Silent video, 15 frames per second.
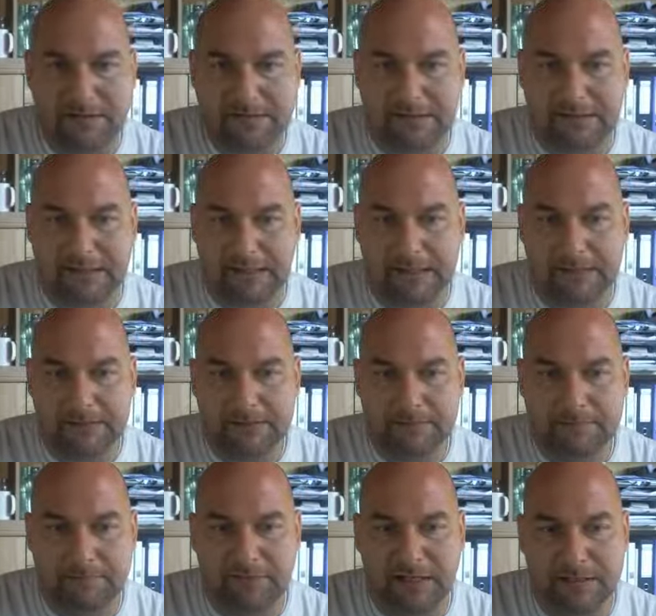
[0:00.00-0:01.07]
dass er da
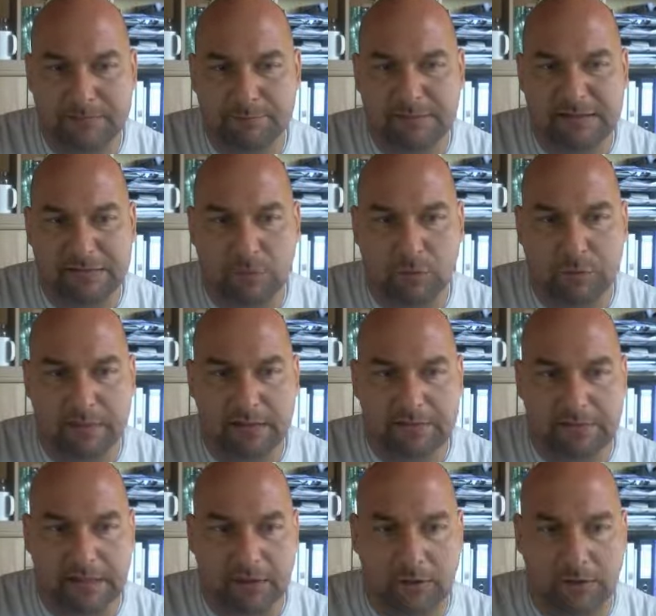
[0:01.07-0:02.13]
vielleicht ein bisschen mobiler
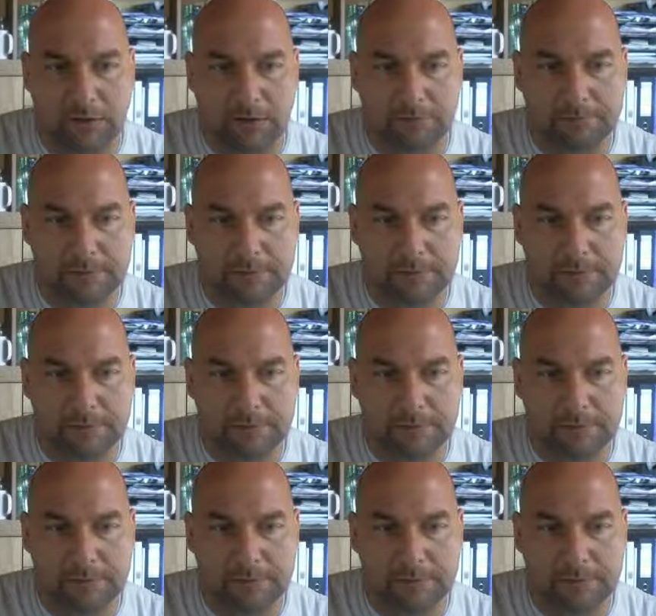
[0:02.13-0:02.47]
sein könnte.